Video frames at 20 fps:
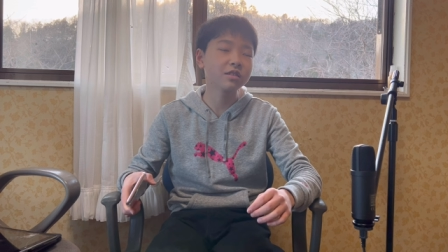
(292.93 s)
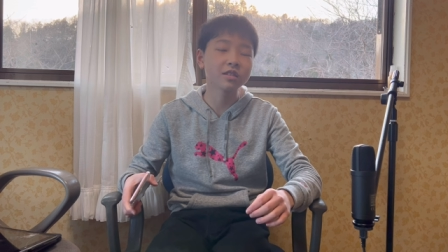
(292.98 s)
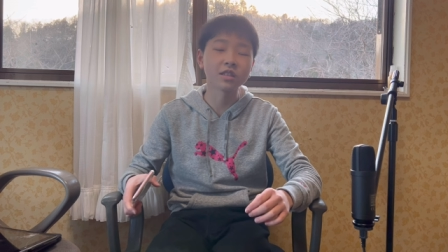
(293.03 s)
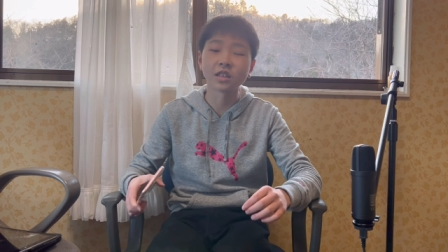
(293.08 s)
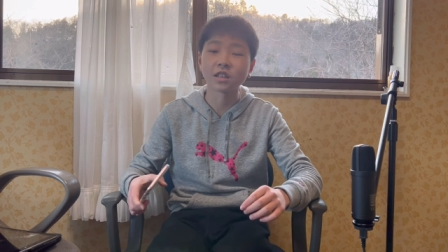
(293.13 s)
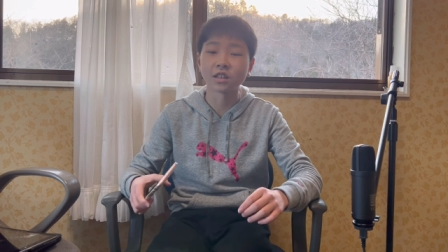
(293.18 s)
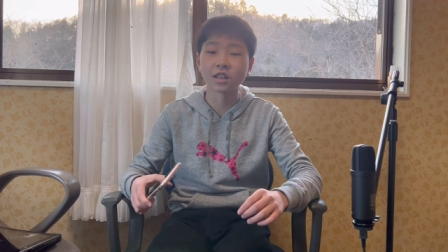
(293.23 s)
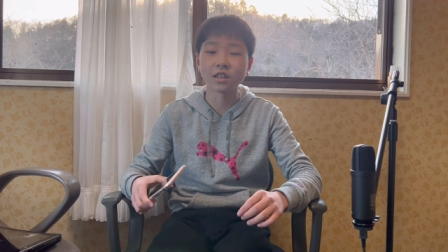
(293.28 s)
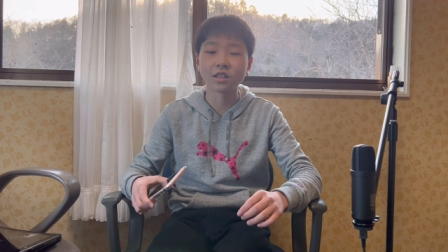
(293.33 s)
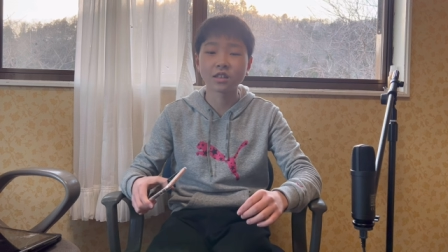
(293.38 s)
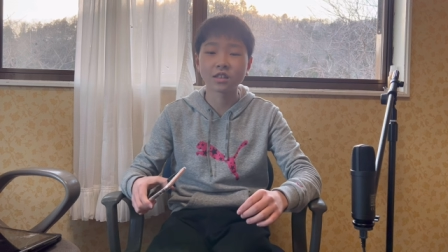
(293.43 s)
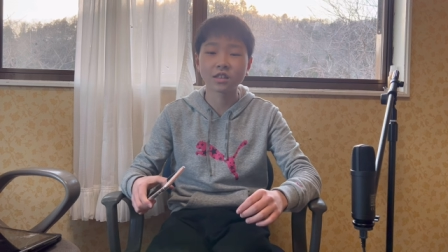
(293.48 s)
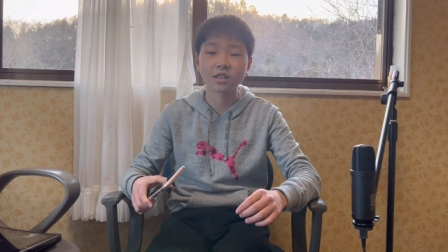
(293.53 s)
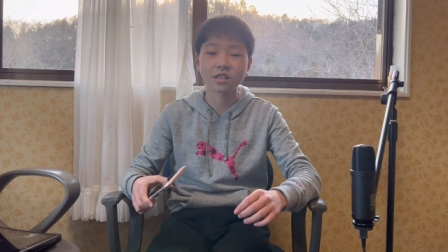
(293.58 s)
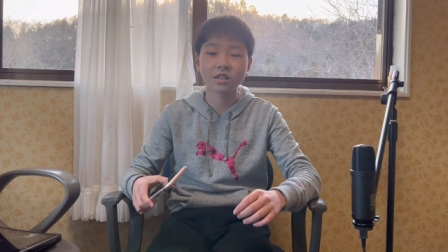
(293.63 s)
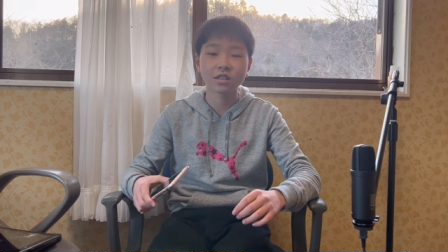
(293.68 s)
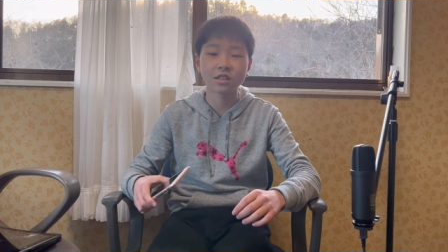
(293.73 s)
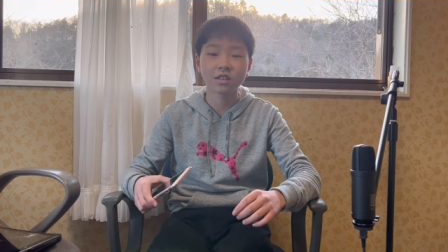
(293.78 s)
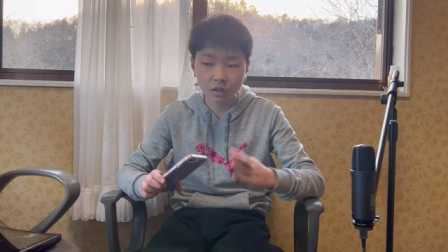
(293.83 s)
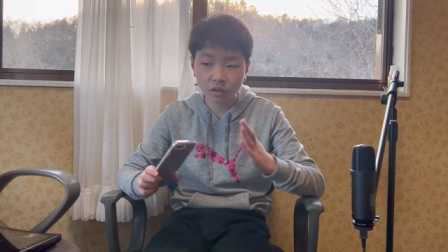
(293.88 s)
てや
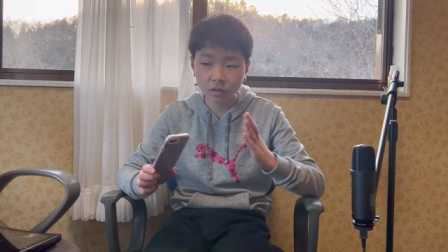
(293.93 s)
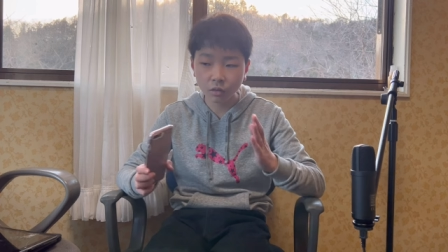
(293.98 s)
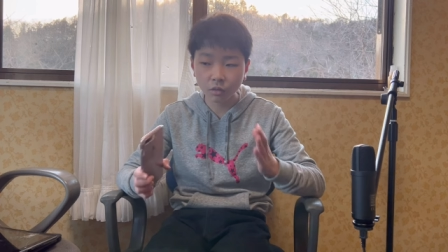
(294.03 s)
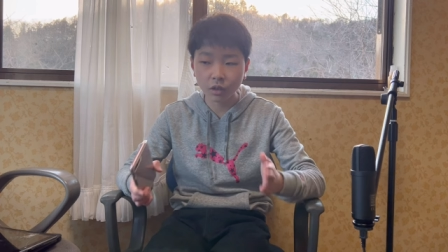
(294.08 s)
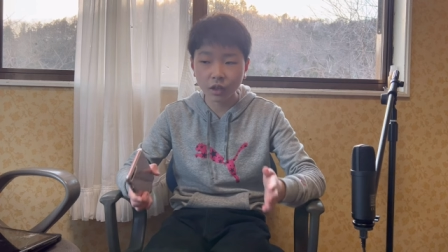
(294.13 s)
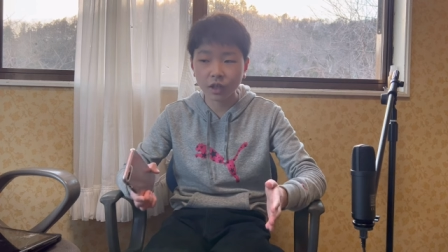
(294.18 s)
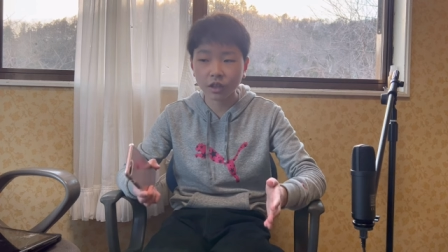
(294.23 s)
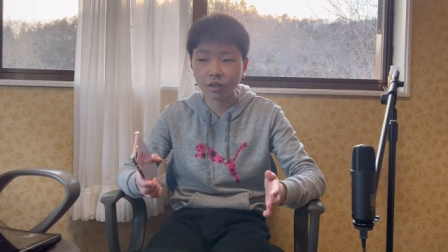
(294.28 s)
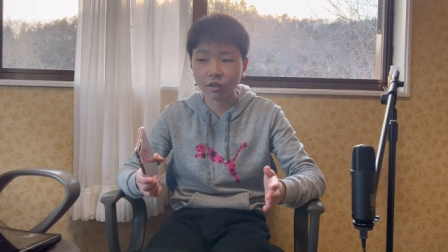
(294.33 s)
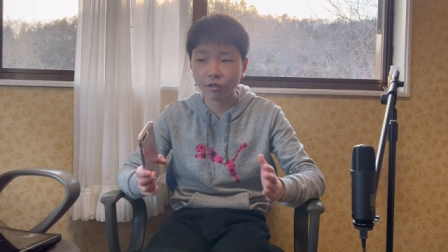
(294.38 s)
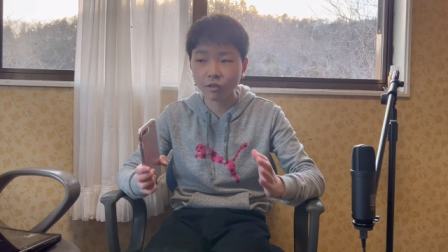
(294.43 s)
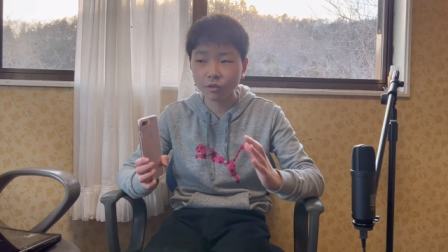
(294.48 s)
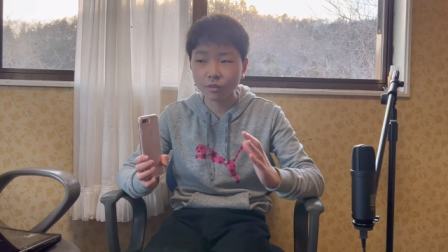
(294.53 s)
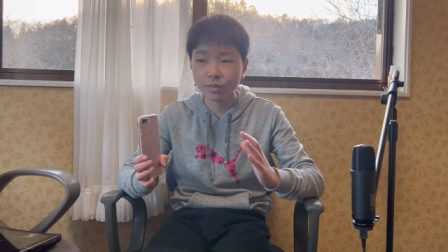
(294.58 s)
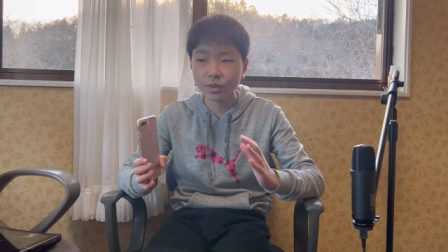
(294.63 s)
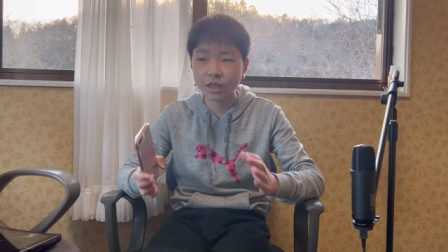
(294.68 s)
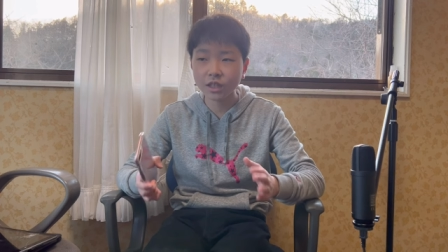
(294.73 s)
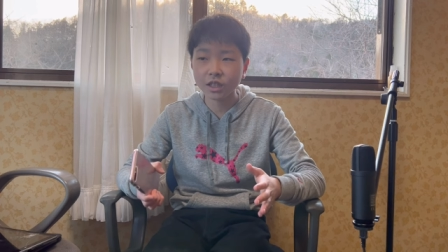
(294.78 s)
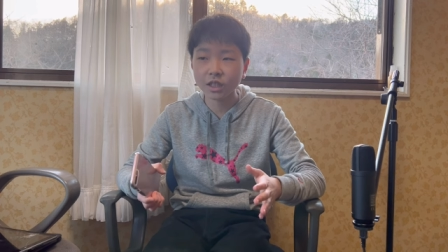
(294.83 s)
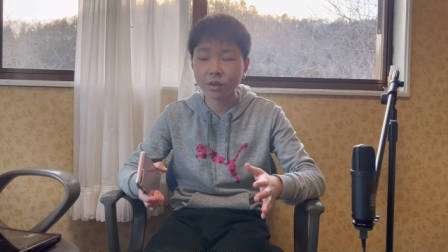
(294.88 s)
つこれこの
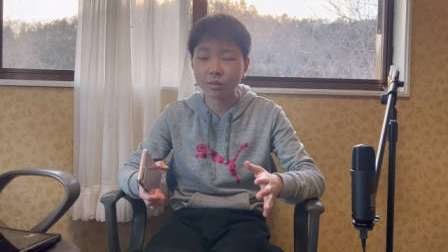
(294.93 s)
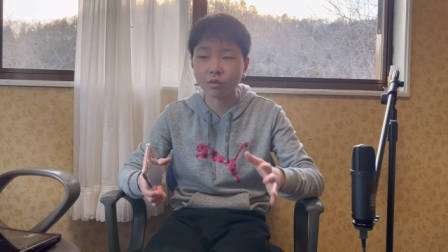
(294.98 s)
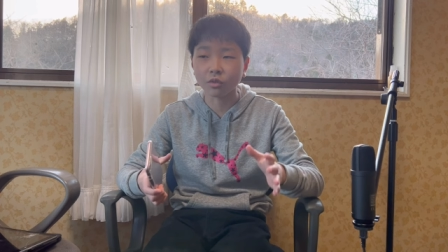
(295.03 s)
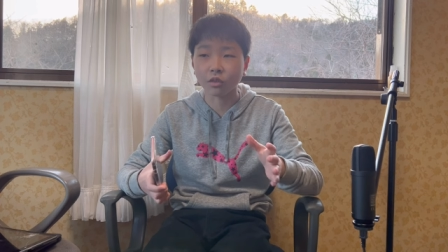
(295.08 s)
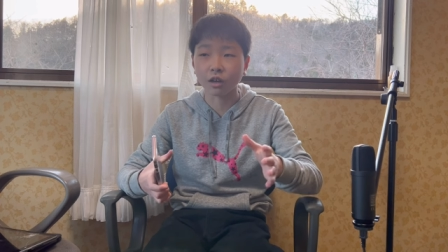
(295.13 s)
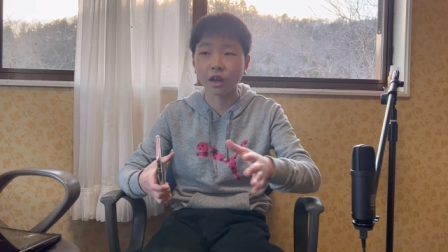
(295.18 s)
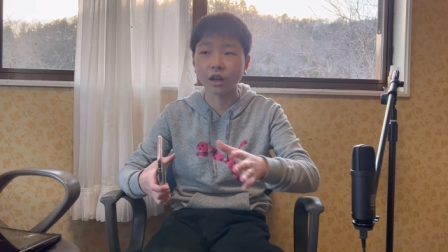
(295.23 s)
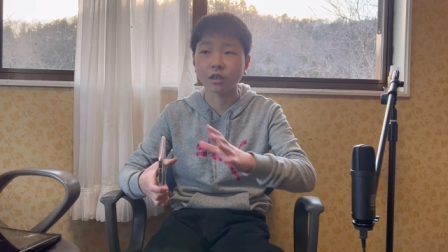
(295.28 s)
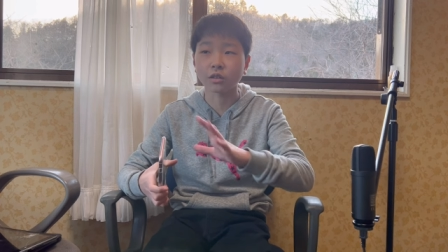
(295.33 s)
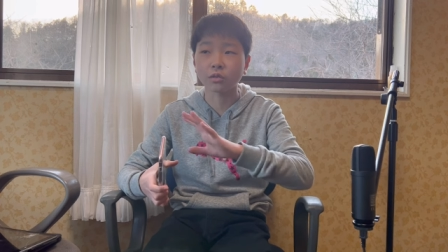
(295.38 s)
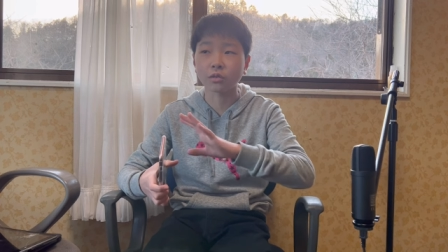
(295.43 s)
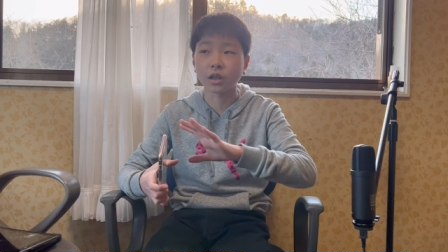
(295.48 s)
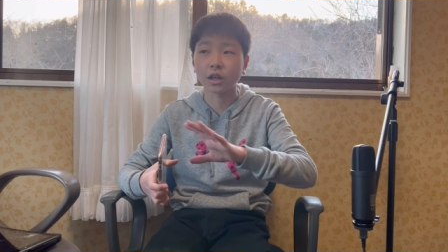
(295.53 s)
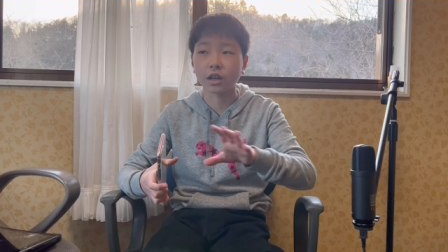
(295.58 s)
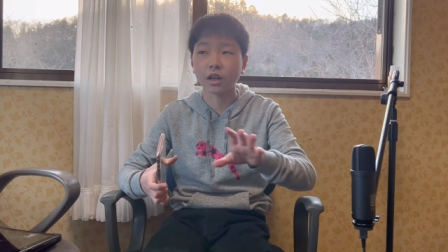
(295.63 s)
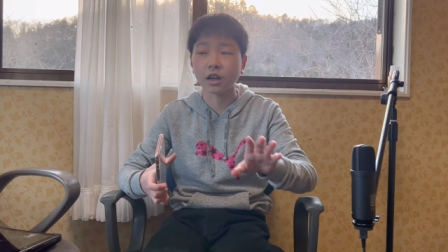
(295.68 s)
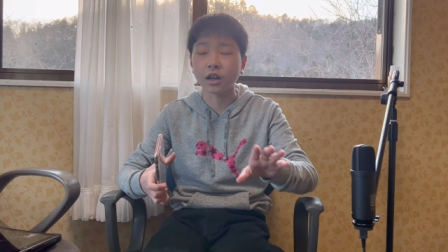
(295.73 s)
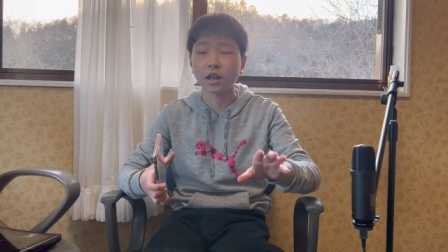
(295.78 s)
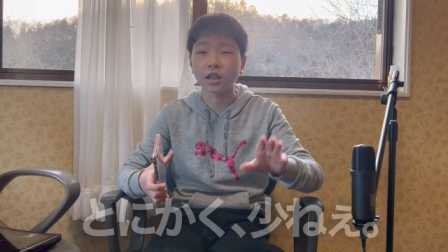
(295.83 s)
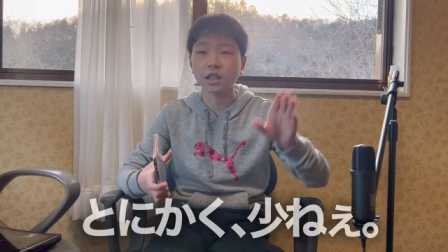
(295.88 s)
BGM とかあとなん
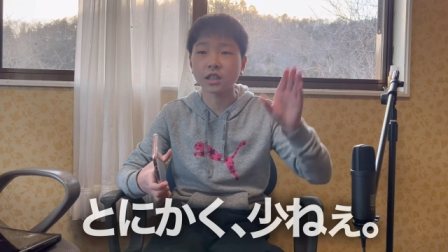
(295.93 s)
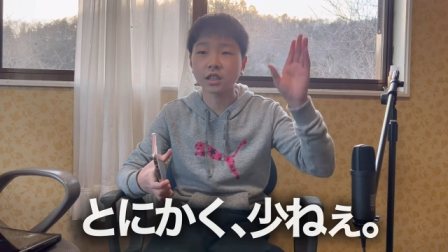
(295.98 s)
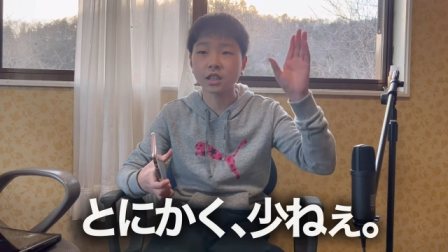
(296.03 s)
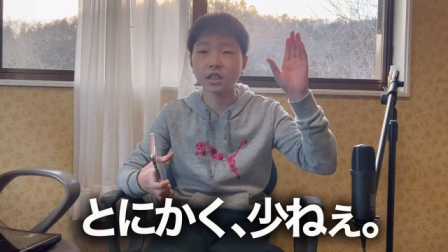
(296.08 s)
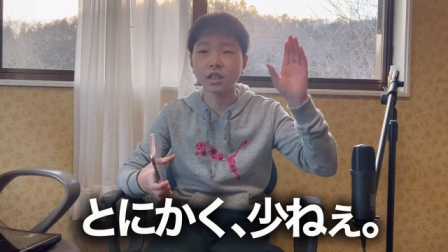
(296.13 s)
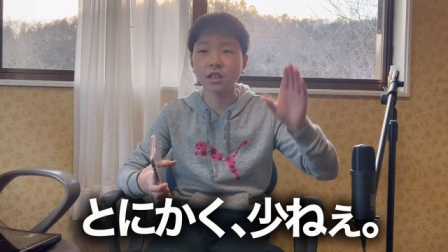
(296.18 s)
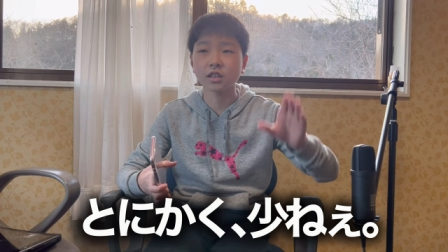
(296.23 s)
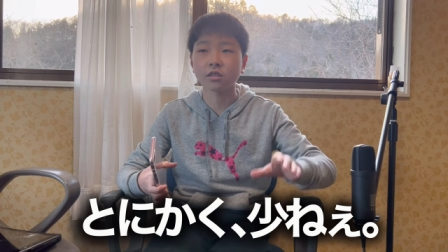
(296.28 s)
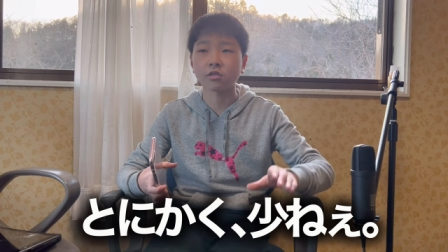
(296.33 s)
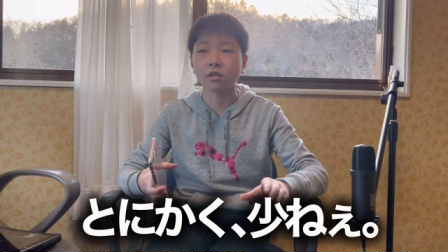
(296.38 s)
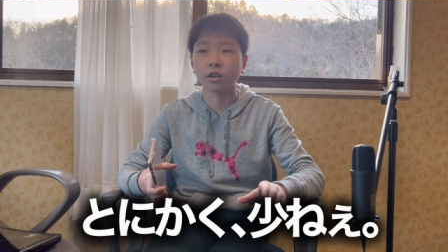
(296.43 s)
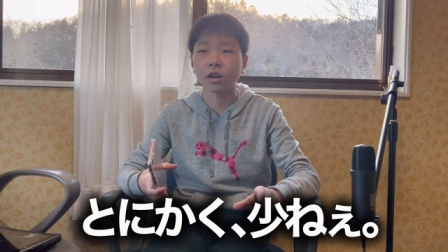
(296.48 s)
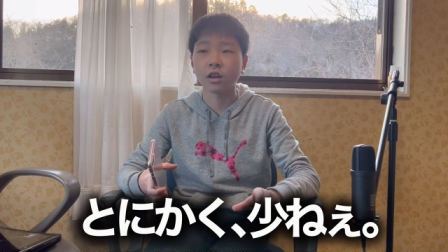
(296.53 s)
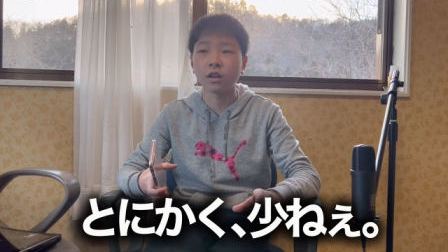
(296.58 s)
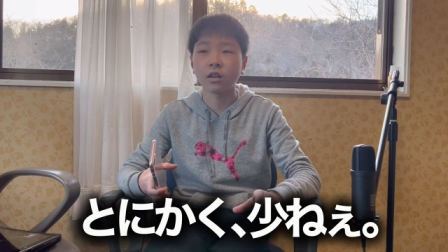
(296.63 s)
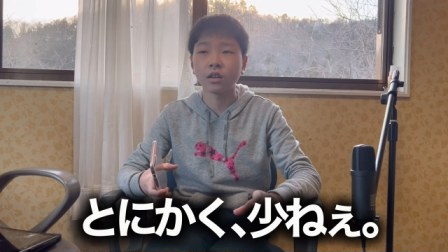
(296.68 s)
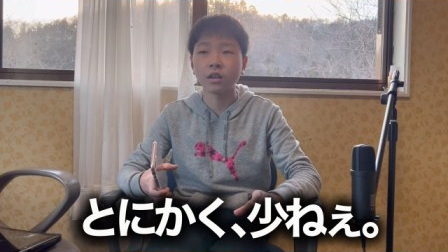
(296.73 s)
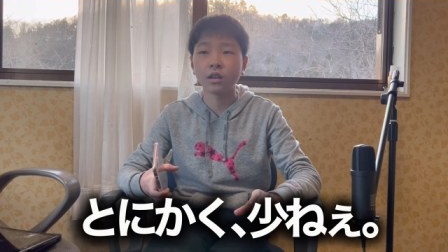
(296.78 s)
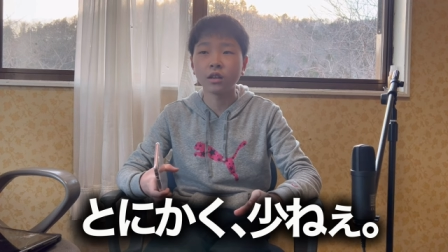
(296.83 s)
か悲しいやつとか